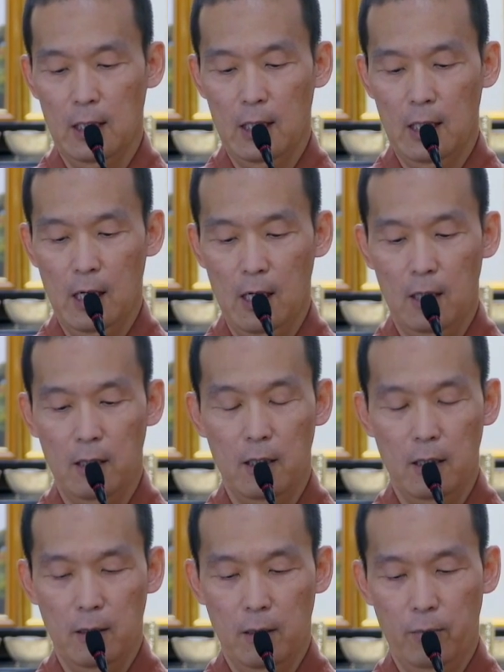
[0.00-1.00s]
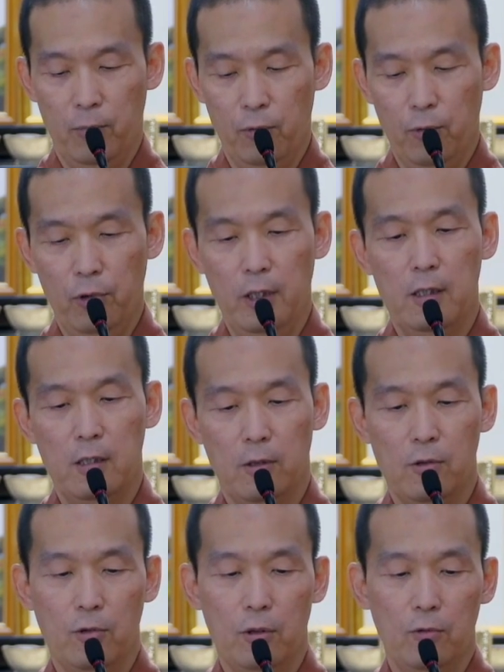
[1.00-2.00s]
好，不会走
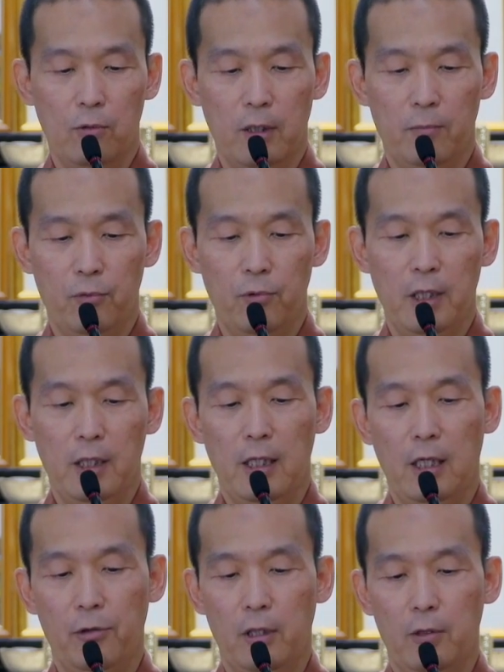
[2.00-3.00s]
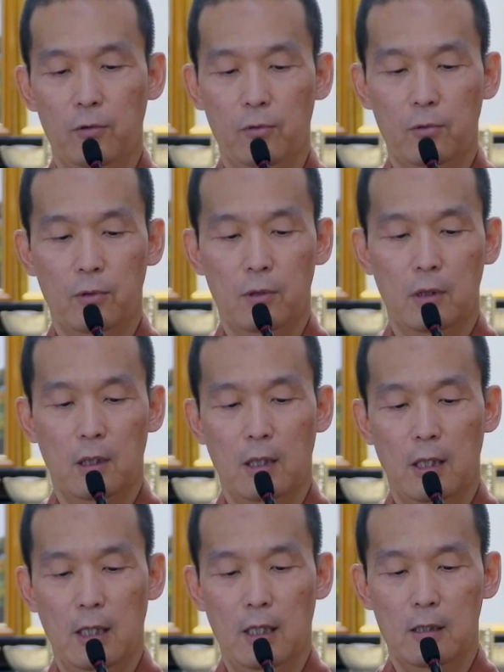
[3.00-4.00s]
错路，也不会绕远路。
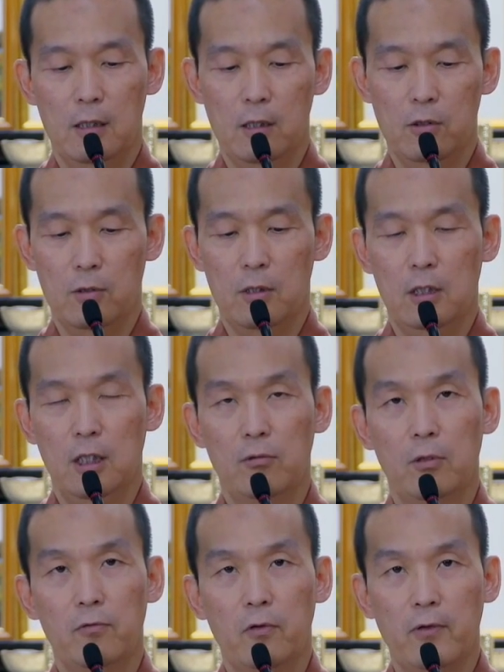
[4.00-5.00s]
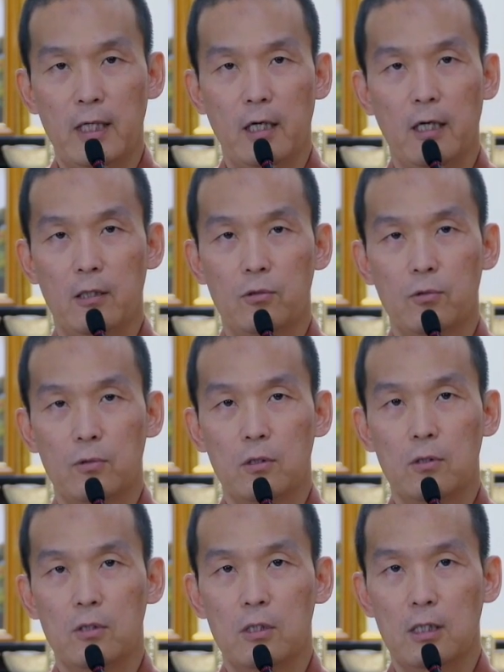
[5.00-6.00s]
啊，这就是听闻佛法的好处，这
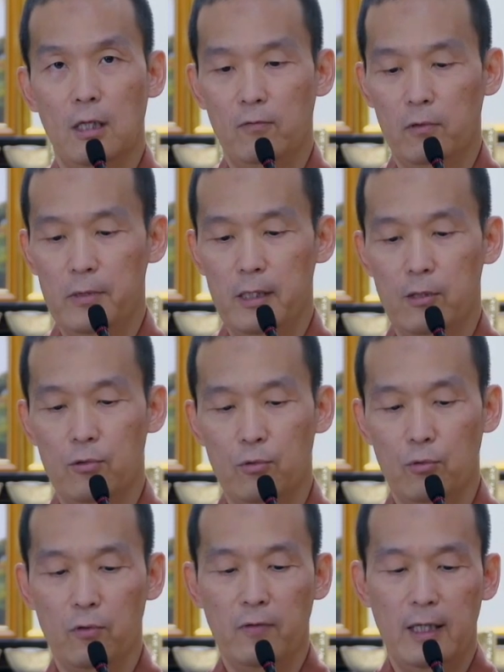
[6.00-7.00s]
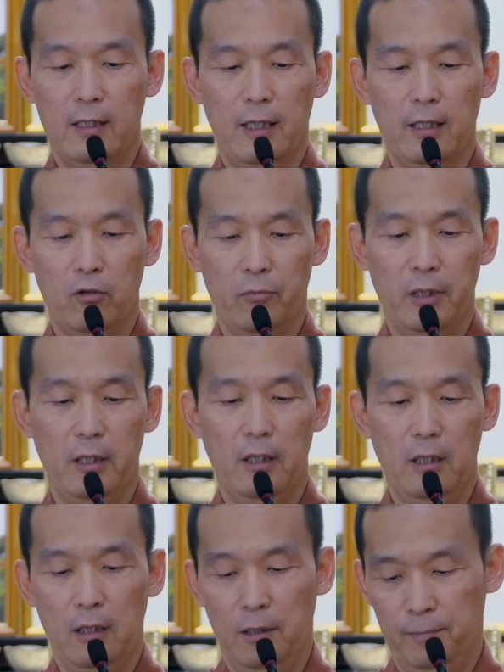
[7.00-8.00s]
就是师长佛菩萨说法带给我们的利
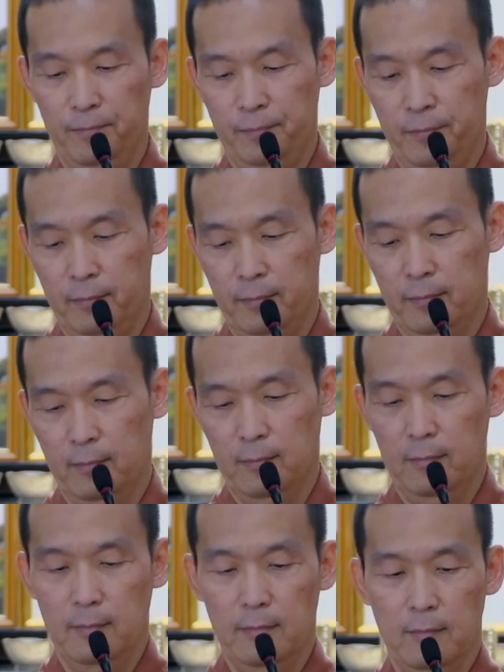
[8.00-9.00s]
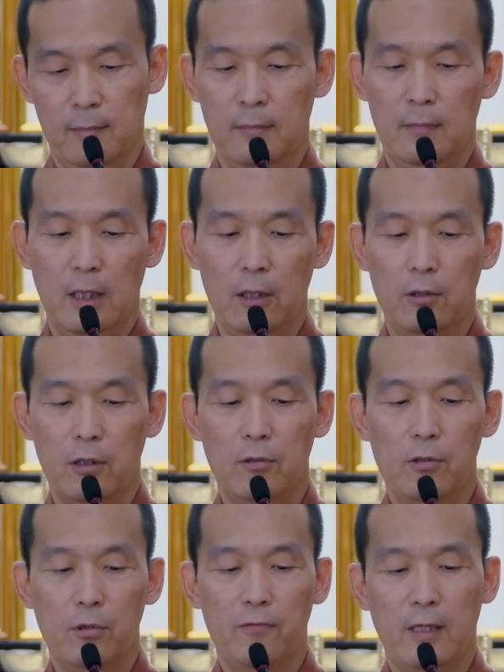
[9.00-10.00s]
益。那有的人
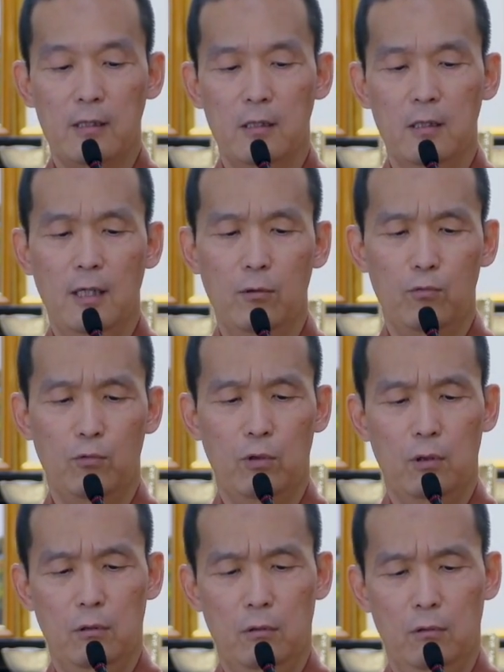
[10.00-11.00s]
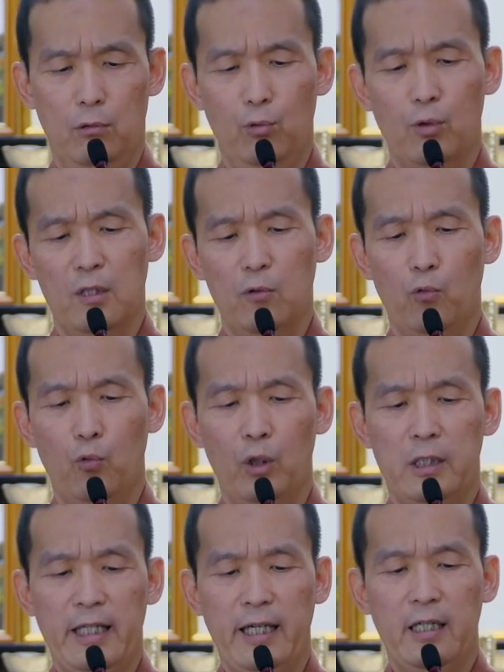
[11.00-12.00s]
会说，法师，那我如果是我
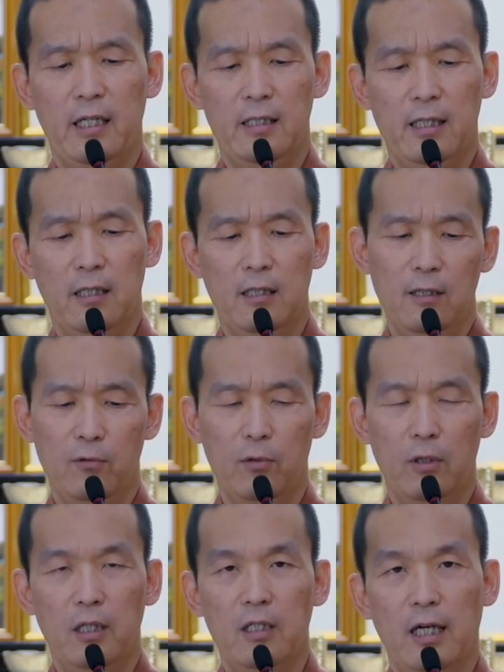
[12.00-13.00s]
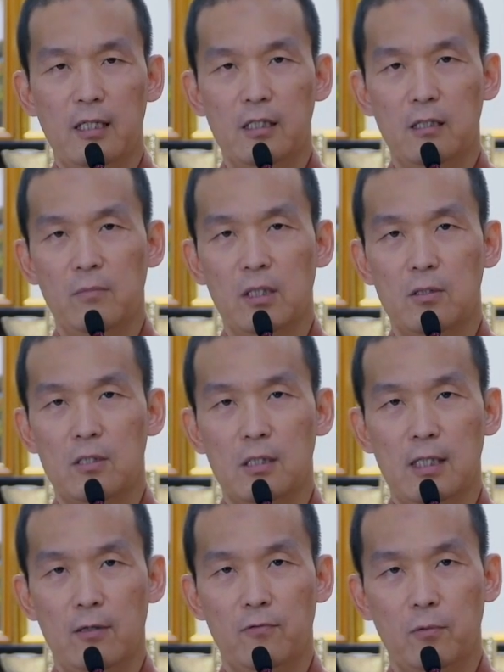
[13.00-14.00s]
讲给人家听，我利他心没有师
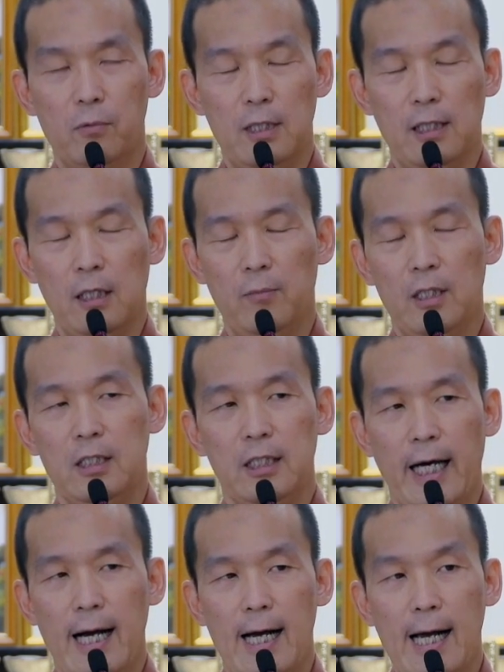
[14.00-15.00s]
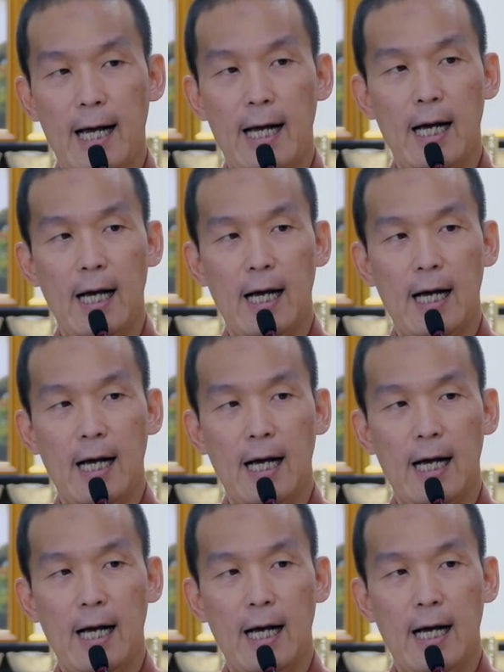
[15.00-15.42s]
长佛菩萨那么强啊，